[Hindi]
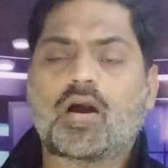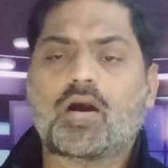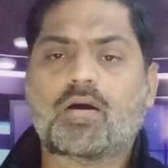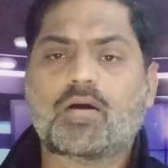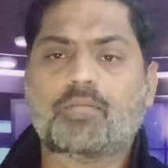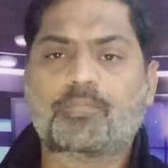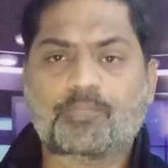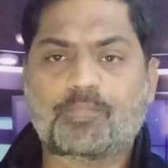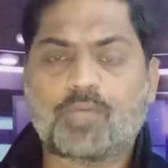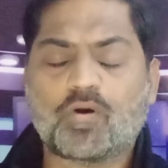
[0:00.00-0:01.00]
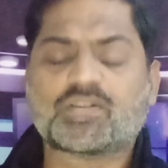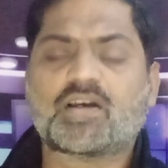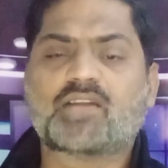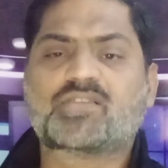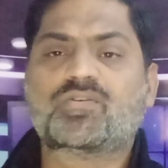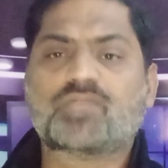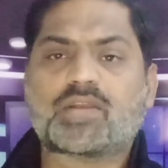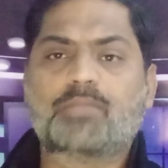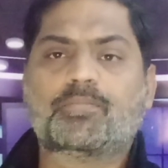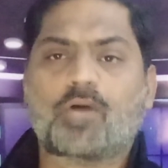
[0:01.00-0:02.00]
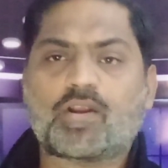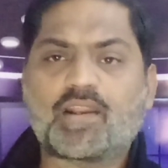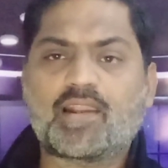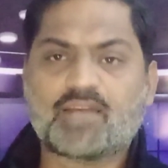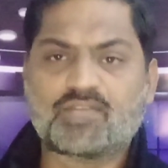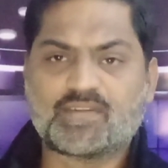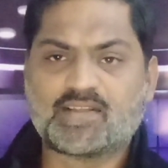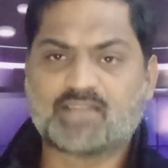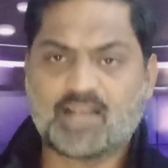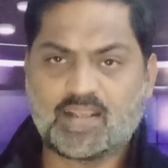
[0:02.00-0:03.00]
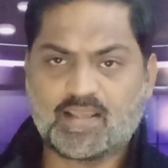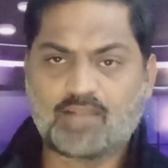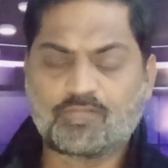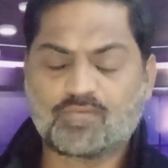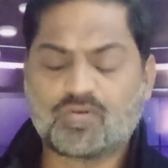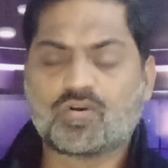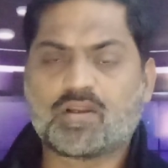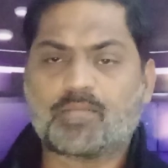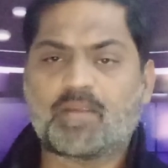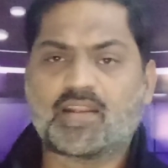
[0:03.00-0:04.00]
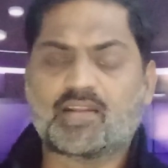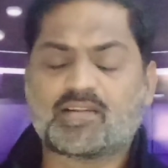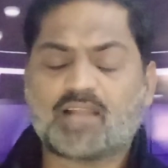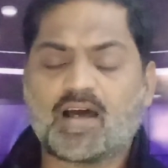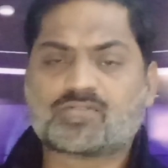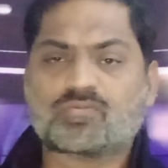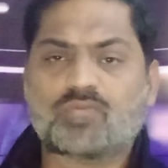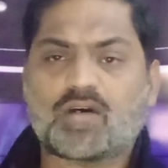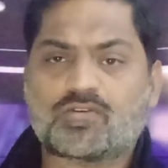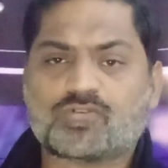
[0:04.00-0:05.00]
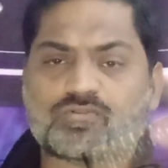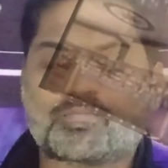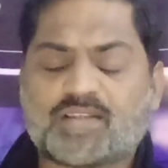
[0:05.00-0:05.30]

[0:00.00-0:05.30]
आ, बहुत अच्छी उनकी बॉडी लैंग्वेज नज़र आई कल कोर कमेटी इजलास हुआ दो सौ